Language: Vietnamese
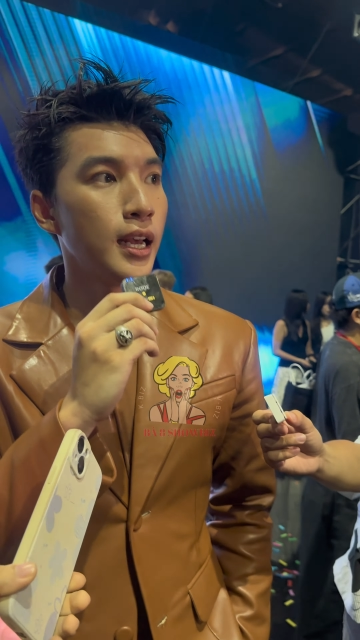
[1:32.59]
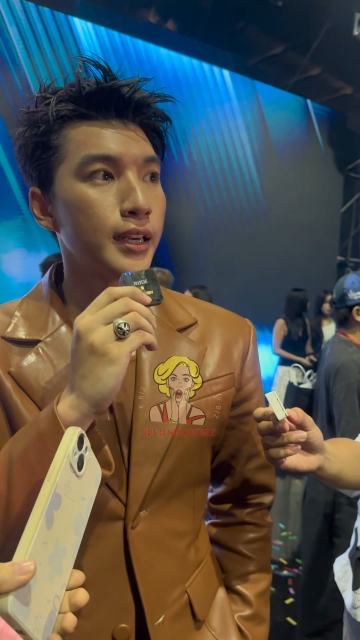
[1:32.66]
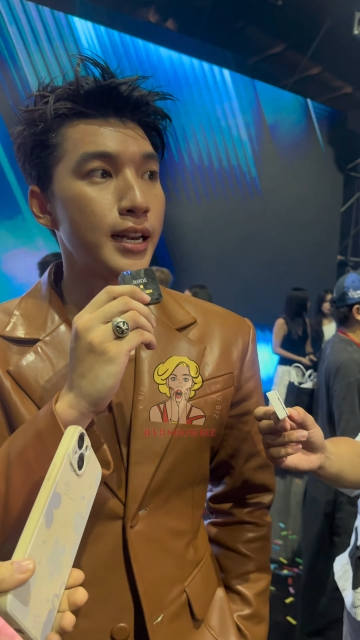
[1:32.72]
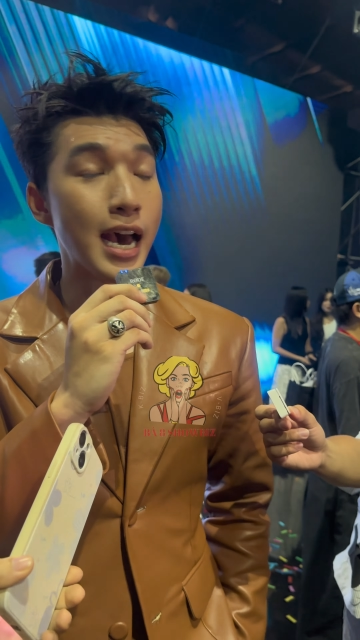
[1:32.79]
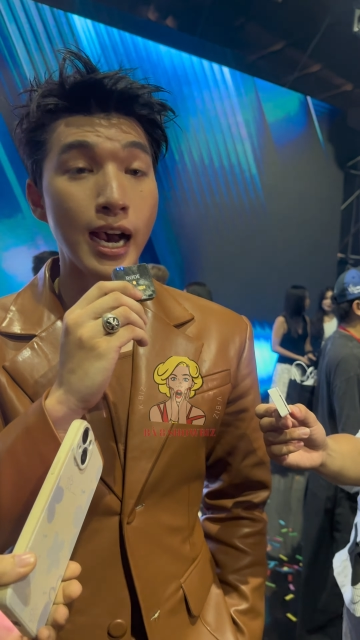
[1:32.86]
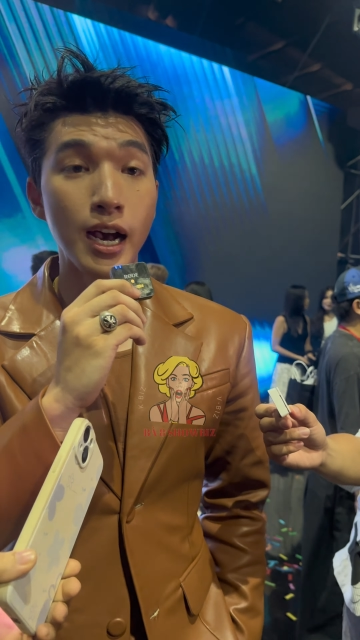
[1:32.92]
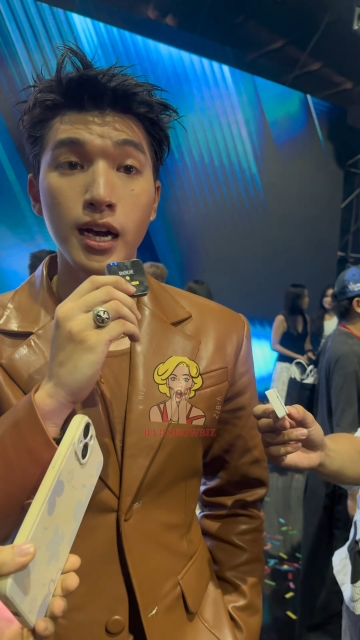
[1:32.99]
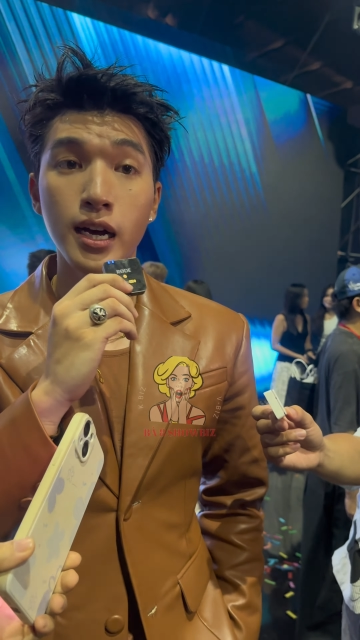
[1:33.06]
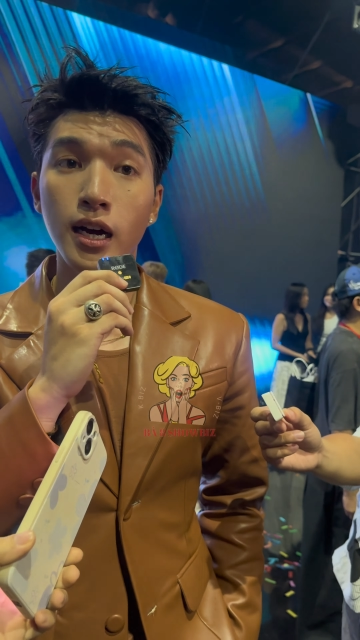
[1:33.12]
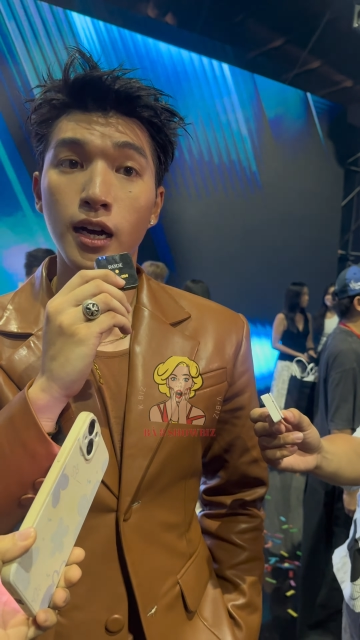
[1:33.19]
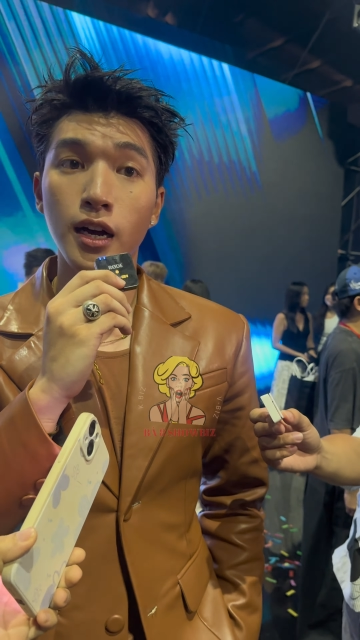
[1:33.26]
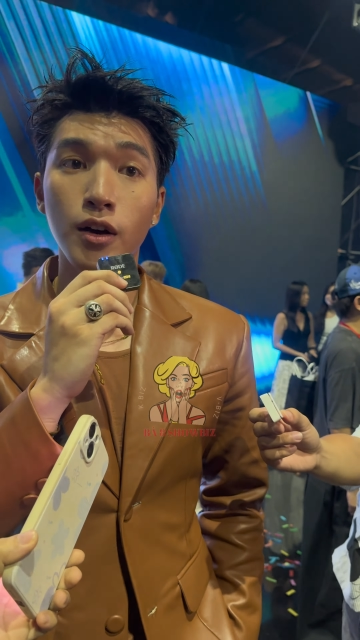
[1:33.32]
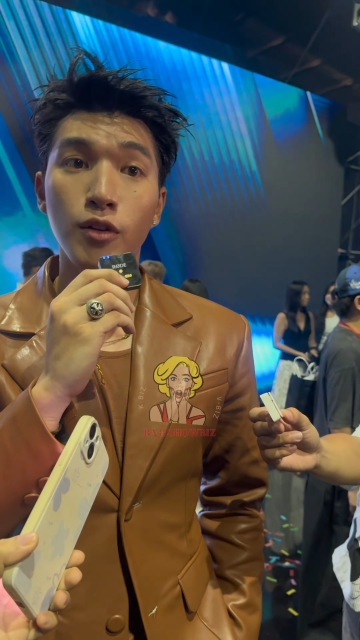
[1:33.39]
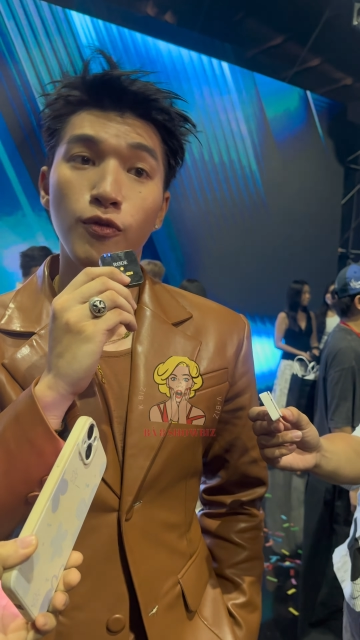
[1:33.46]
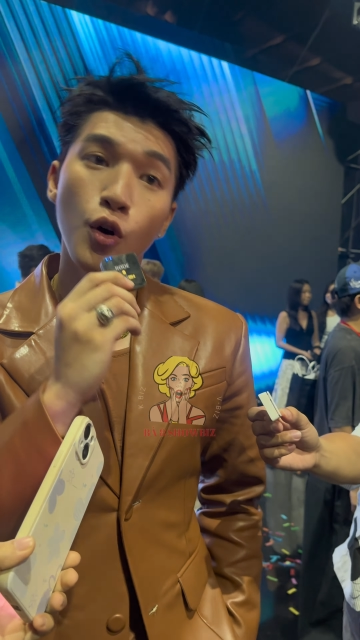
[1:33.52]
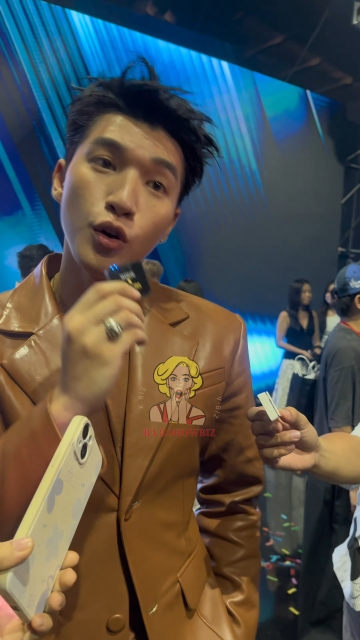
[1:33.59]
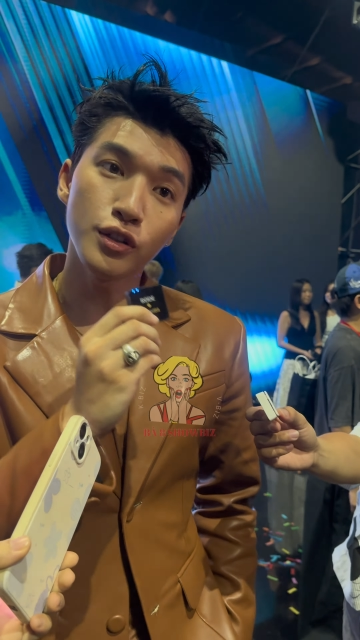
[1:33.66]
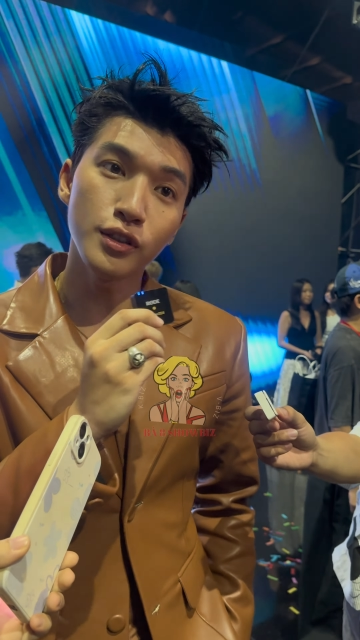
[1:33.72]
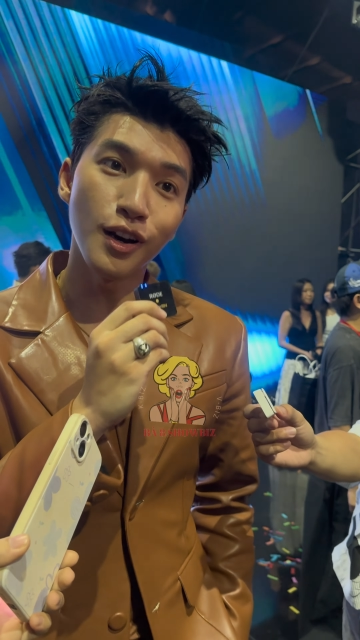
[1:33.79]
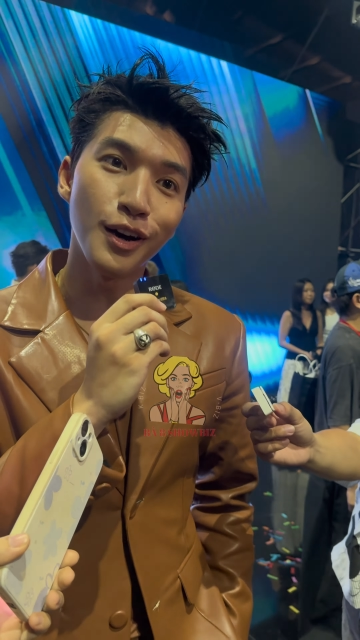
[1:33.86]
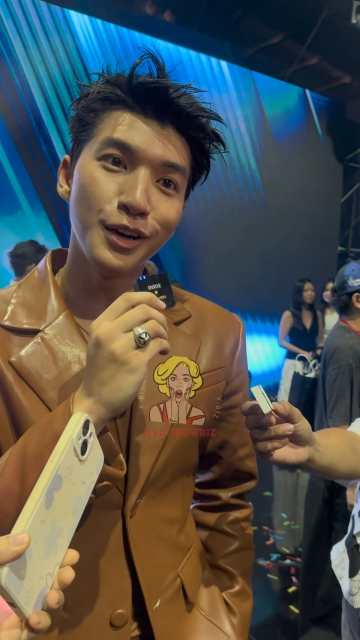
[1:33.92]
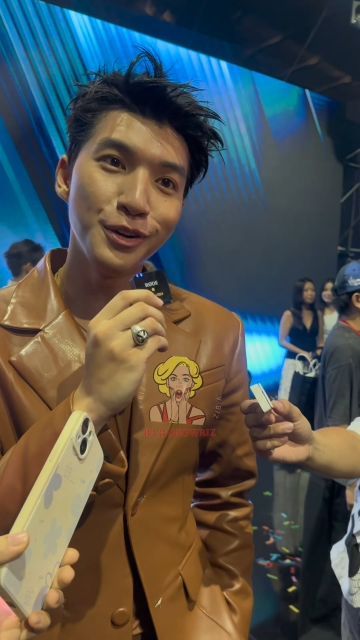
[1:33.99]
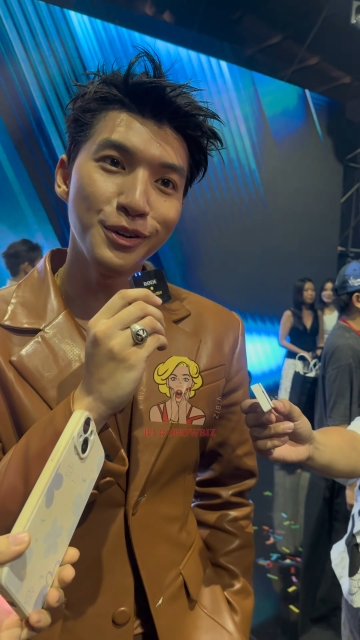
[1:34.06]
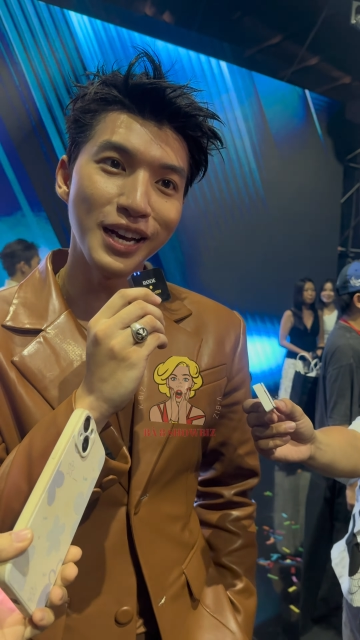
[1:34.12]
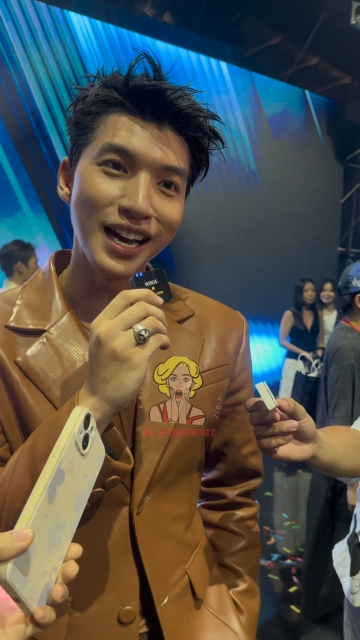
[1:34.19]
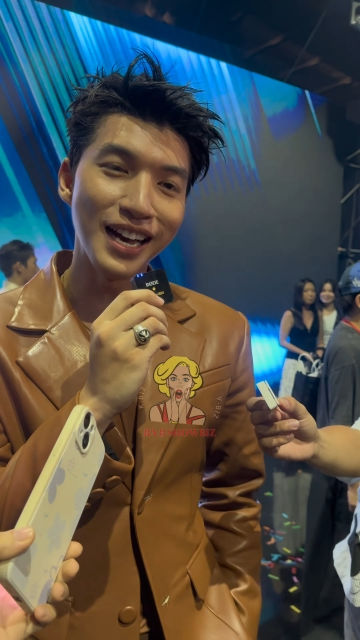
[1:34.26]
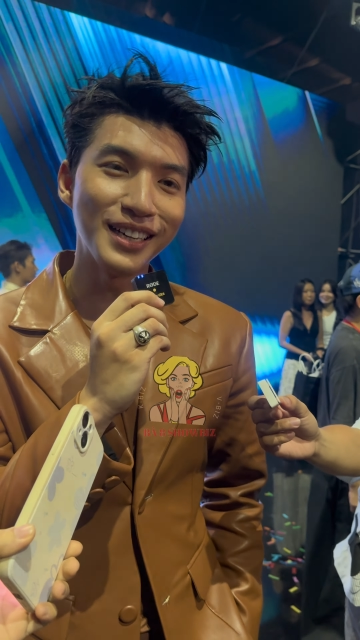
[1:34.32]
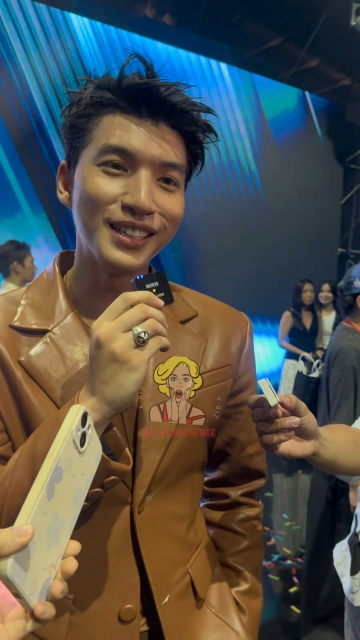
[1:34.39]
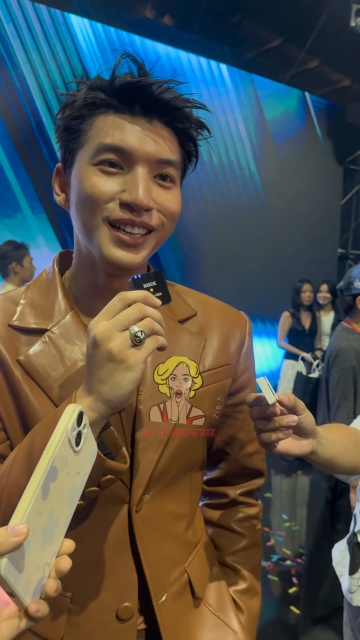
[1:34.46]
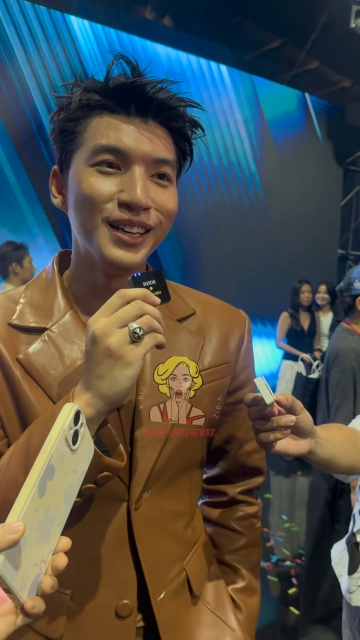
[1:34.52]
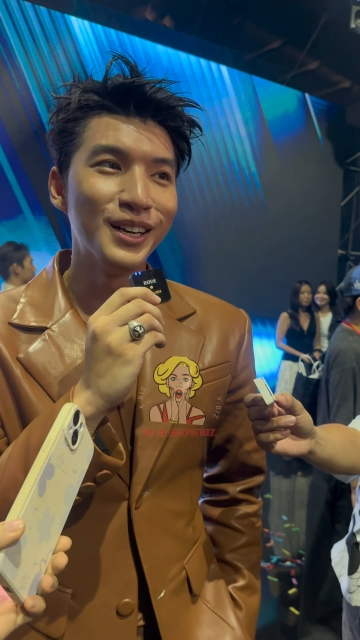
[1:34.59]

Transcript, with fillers: đã ờ, vote cho hiếu thứ hai